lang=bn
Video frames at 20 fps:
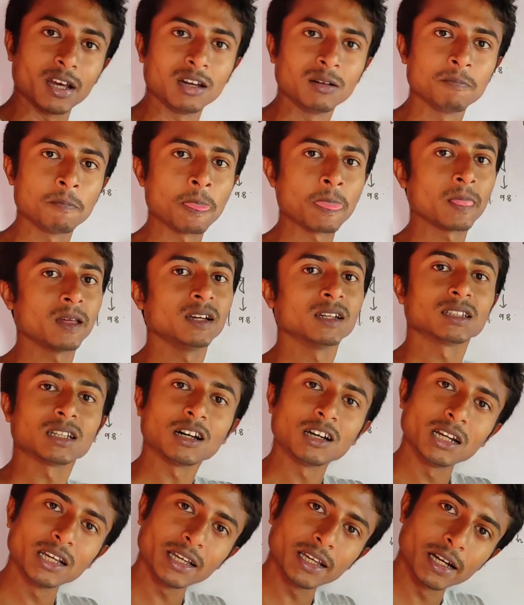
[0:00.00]
না
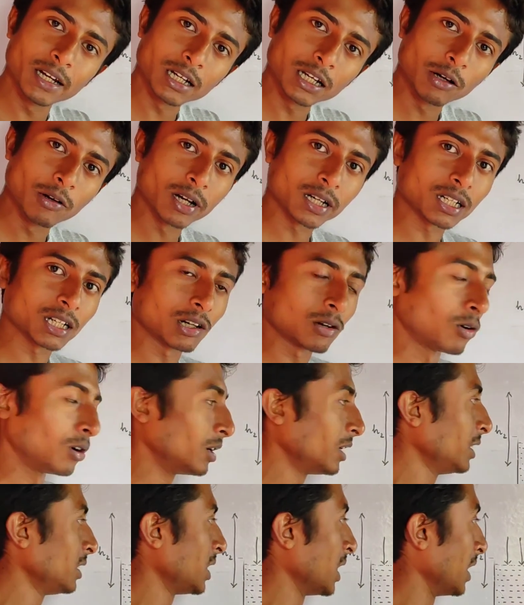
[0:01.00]
তাহলে এটাও একটা
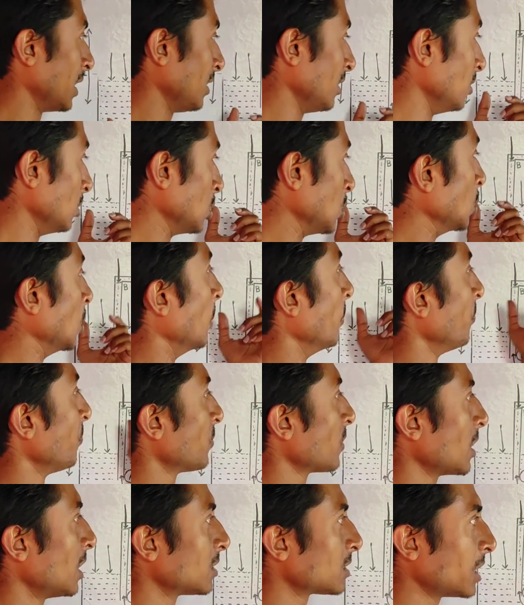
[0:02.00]
কন্ডিশন কিন্তু
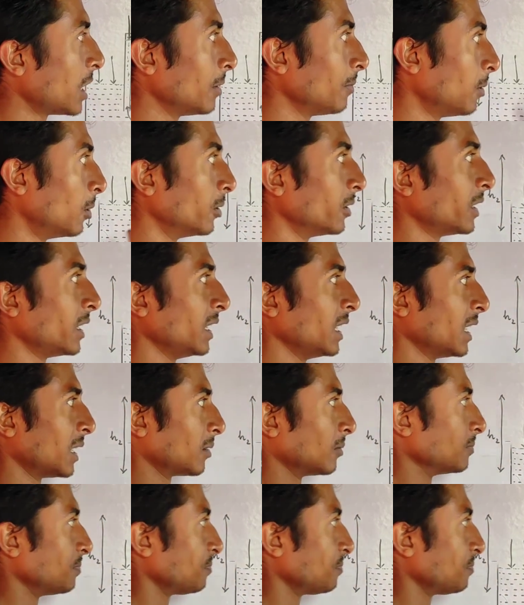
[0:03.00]
সাইফন ক্রিয়া